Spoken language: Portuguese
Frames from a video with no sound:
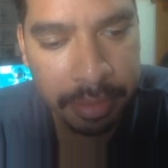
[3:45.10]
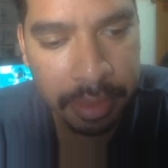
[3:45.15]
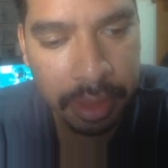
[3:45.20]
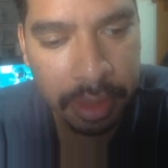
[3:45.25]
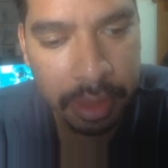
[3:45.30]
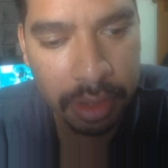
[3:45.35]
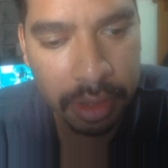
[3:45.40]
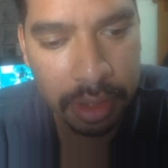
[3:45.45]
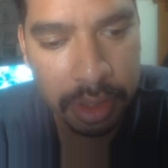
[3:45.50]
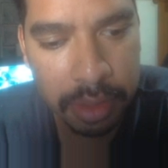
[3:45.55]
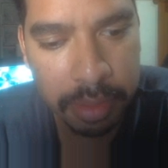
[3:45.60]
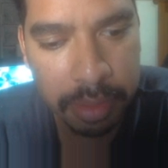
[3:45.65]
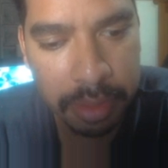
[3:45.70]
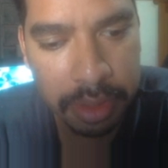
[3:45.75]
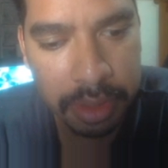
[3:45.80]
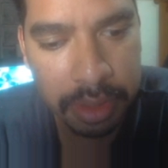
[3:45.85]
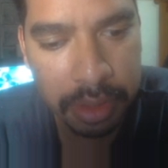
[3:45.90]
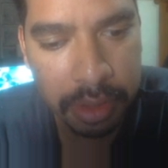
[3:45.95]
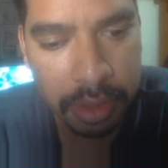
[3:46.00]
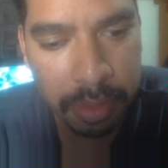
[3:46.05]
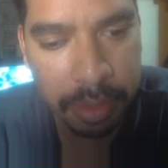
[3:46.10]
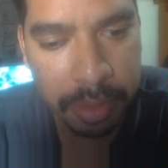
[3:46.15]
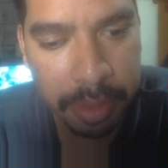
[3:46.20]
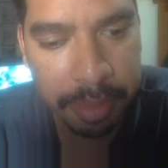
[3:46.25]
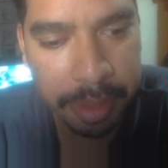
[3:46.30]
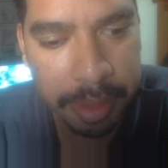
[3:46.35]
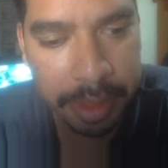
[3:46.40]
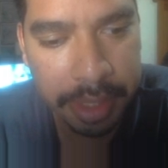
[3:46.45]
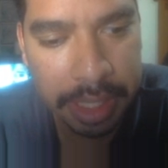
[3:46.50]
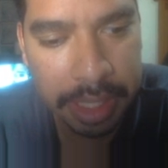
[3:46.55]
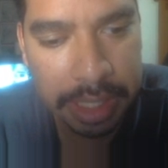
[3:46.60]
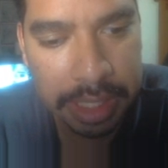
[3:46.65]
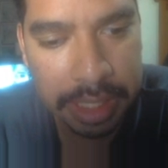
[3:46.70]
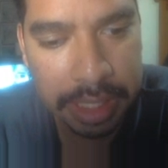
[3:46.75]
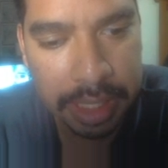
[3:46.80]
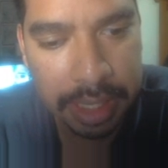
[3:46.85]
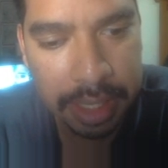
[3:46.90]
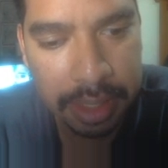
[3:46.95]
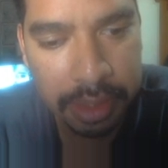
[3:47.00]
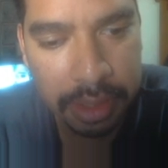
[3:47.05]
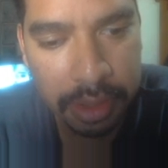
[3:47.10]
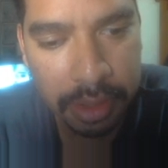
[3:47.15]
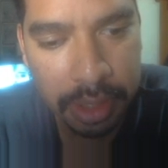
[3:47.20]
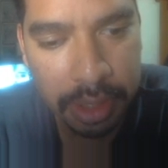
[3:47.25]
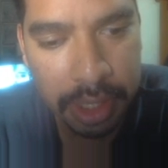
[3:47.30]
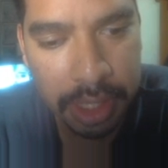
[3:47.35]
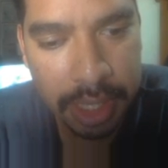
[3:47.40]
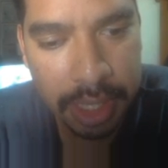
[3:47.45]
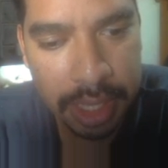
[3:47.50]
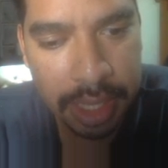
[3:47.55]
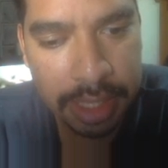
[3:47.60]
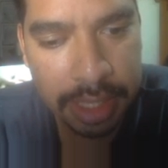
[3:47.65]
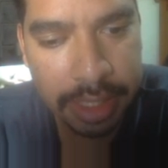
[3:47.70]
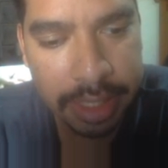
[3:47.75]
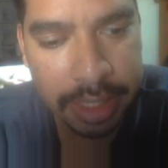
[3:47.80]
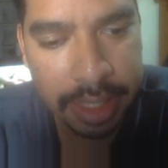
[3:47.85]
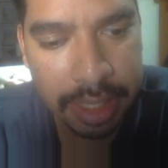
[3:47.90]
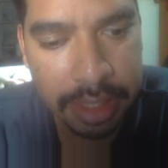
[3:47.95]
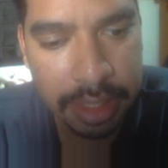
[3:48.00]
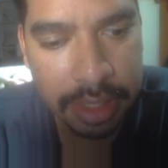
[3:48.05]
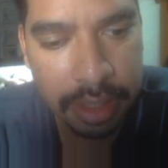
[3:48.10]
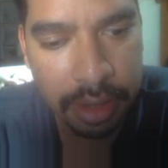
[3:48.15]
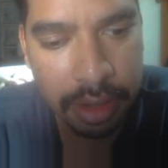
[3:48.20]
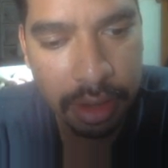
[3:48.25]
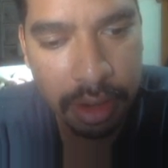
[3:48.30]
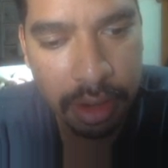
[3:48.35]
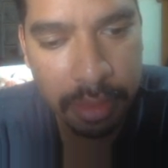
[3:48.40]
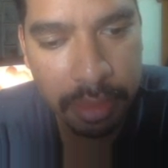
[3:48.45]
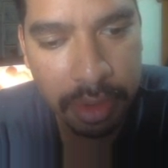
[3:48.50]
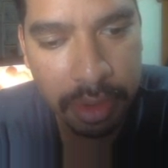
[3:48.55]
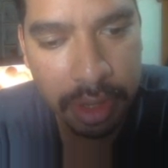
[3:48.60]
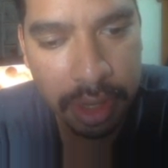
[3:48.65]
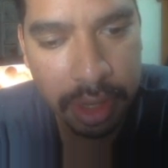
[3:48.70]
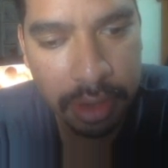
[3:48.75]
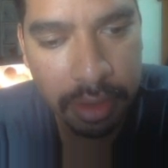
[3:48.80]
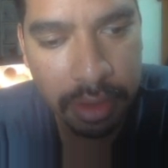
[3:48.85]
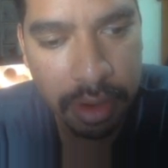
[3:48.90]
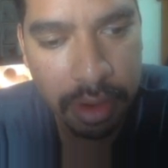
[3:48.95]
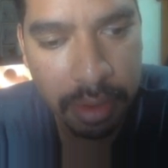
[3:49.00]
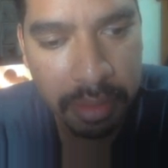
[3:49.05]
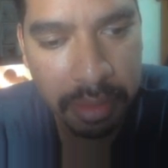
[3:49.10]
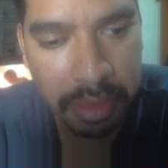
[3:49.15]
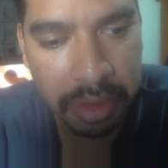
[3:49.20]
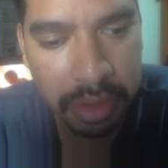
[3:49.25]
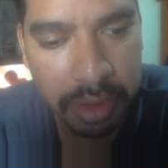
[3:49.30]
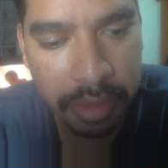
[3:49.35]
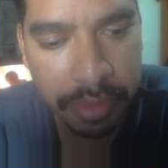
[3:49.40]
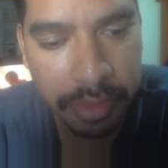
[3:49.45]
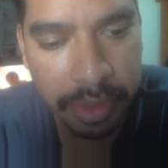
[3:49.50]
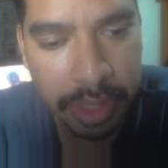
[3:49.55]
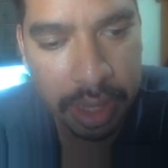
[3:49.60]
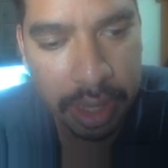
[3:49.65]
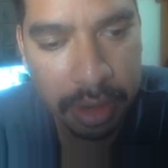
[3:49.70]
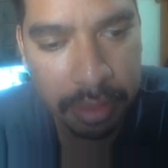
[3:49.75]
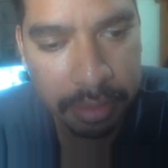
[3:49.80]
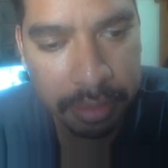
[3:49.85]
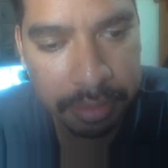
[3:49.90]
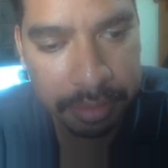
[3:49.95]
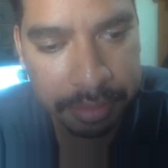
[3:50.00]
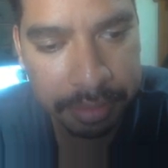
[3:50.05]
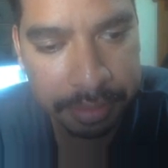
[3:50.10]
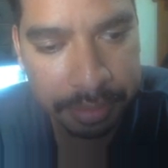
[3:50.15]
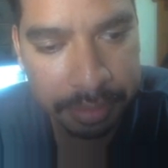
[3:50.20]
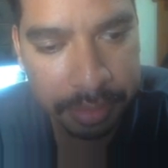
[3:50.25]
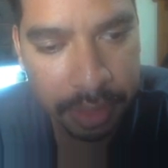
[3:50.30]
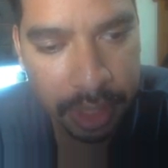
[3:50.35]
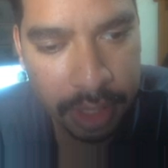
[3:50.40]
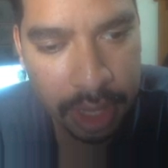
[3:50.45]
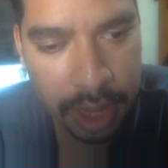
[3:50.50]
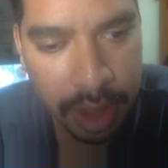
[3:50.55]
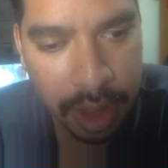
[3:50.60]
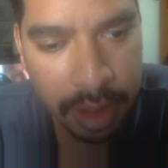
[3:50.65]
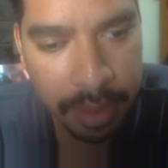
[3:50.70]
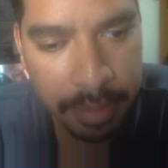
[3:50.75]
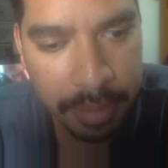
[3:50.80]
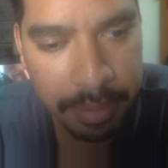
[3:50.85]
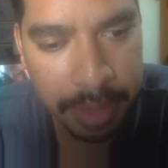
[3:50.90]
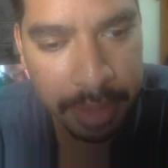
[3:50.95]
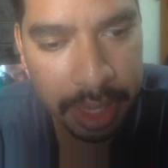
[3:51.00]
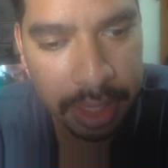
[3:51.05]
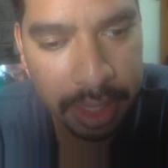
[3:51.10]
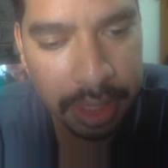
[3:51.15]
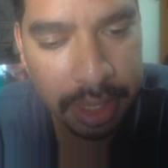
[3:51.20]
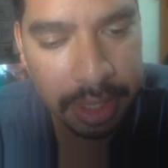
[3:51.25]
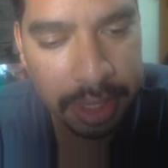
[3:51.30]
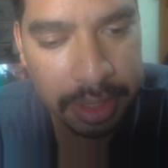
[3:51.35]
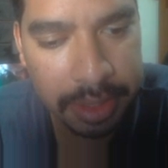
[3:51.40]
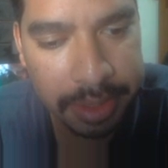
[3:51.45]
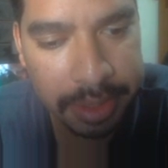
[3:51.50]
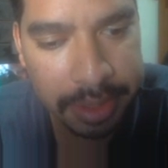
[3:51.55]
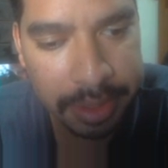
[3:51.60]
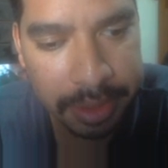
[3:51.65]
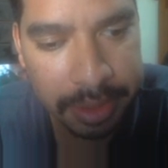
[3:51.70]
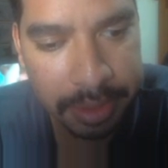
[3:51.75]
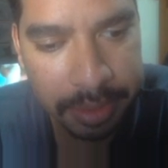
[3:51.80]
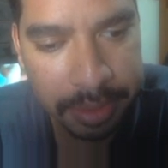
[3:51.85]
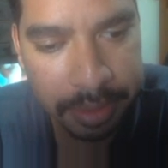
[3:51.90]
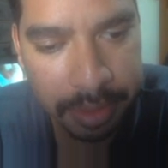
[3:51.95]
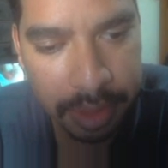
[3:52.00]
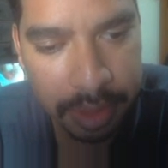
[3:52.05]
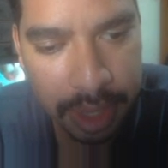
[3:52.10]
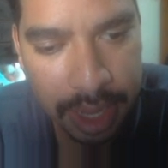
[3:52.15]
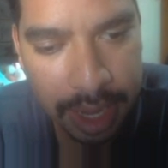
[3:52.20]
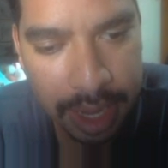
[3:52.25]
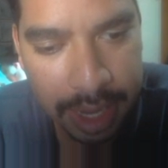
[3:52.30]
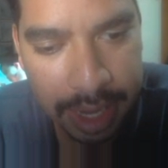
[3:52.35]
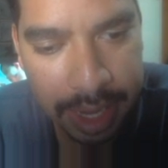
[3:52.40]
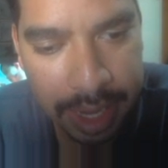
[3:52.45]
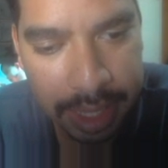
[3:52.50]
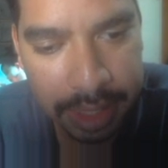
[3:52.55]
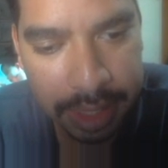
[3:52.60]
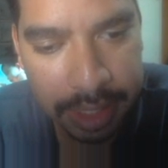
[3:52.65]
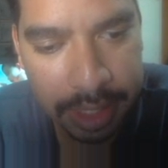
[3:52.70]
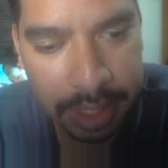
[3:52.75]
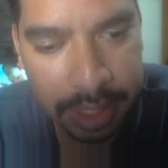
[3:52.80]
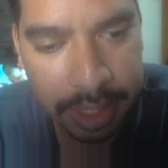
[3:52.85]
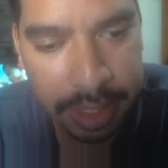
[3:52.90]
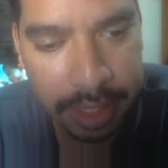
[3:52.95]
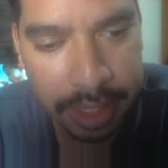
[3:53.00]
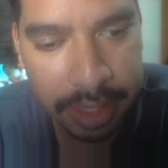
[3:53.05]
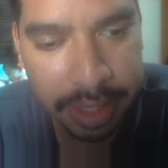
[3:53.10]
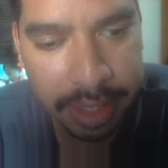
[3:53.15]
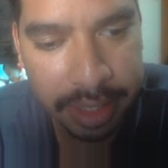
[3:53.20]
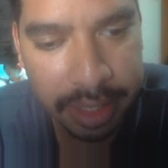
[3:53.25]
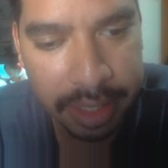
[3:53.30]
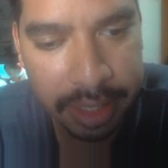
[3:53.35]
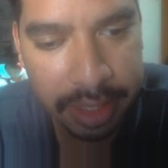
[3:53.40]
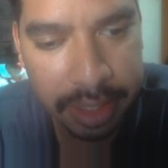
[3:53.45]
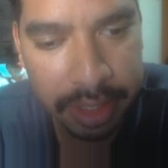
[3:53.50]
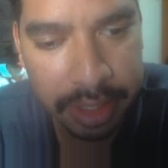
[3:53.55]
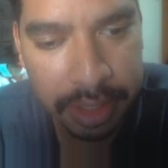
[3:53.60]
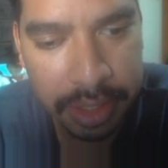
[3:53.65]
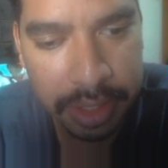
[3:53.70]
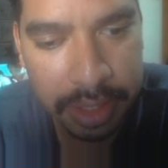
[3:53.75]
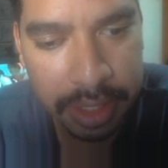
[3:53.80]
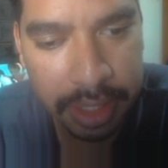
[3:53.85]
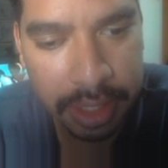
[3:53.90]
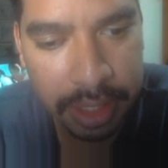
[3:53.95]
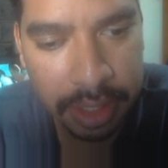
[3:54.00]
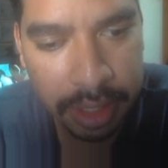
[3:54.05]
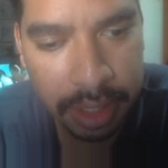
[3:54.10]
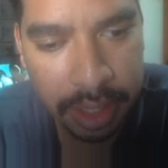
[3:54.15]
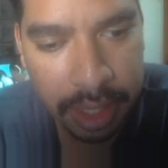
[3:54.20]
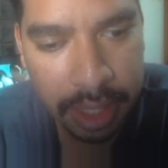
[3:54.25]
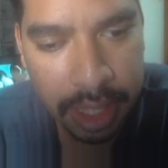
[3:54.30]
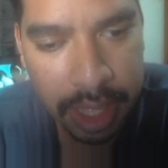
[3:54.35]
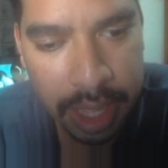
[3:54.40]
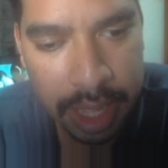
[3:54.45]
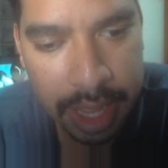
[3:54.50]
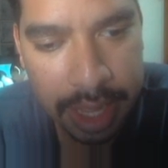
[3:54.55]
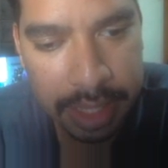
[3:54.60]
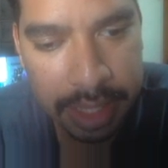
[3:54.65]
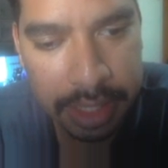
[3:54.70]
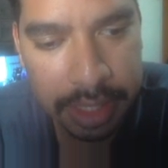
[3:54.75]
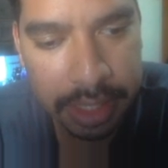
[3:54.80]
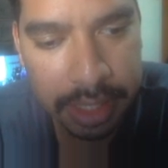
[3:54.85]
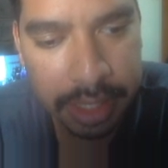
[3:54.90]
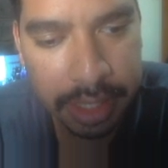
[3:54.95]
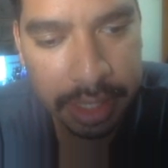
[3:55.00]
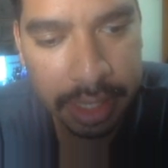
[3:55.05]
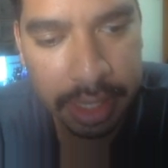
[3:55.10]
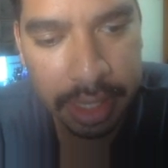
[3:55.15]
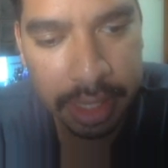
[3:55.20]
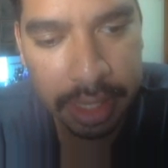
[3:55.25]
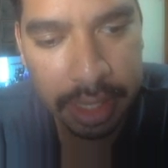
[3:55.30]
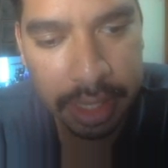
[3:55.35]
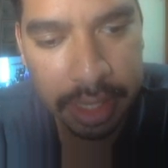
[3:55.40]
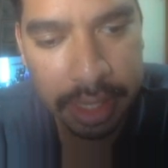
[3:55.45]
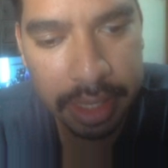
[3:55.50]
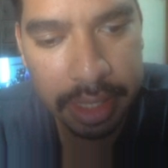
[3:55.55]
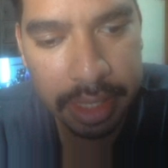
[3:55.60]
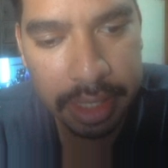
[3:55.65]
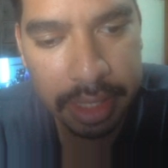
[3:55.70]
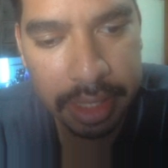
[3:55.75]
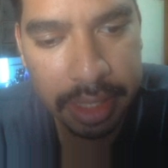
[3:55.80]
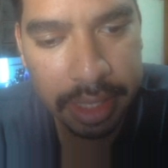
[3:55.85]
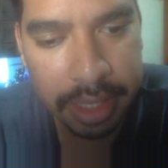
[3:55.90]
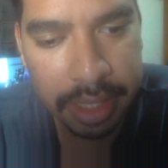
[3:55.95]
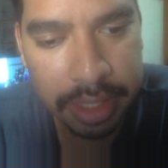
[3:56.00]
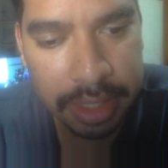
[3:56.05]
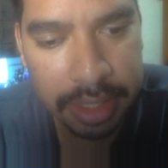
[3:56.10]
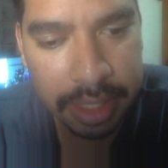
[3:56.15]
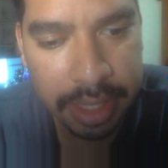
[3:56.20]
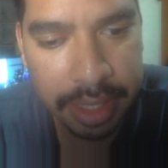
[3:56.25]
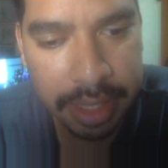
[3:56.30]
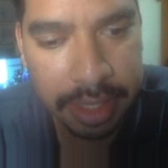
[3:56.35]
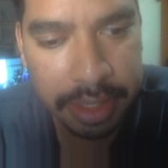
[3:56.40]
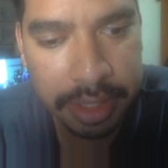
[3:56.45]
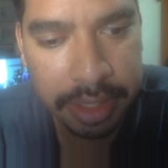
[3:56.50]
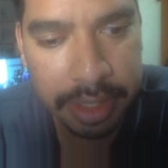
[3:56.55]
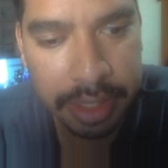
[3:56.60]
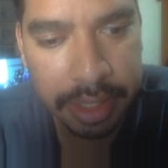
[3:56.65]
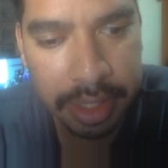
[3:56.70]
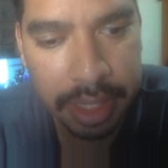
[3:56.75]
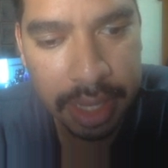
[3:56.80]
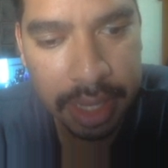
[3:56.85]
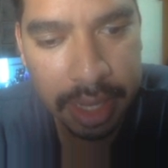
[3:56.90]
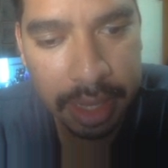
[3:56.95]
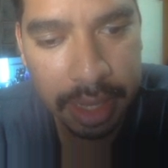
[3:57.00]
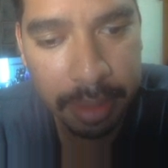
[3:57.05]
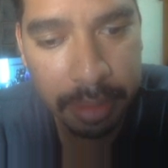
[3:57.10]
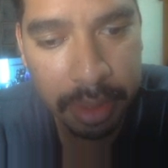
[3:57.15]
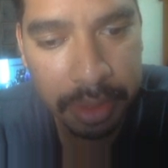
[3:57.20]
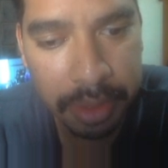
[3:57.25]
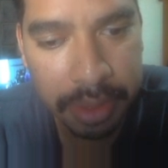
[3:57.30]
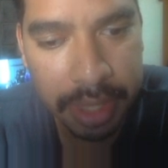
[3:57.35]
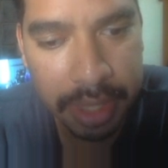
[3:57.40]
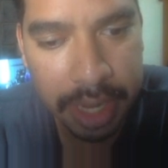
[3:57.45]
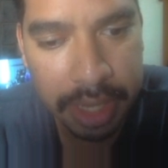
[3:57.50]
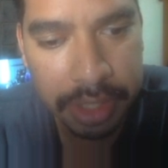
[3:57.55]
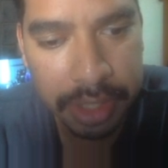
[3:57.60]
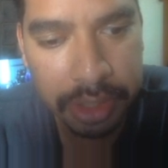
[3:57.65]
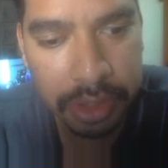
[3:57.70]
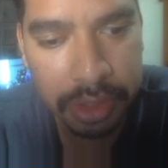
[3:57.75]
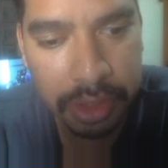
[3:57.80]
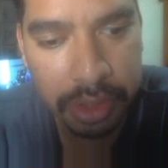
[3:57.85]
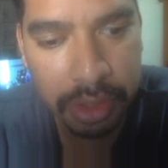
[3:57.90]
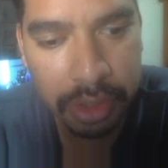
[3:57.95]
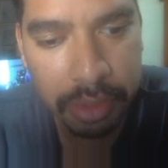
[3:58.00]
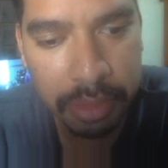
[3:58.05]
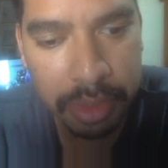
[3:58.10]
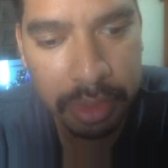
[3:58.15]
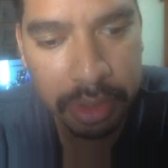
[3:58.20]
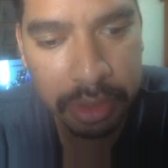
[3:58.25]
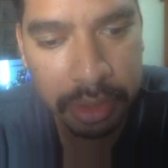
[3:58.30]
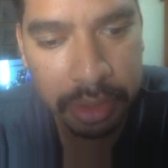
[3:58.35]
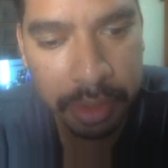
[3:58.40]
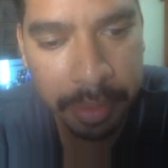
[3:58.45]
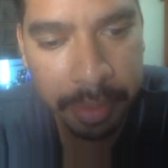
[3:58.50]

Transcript: nos superpoderes até a sua citação como um cão comum no final. Mittens, a gata que de início é cínica e descrente da bondade do mundo.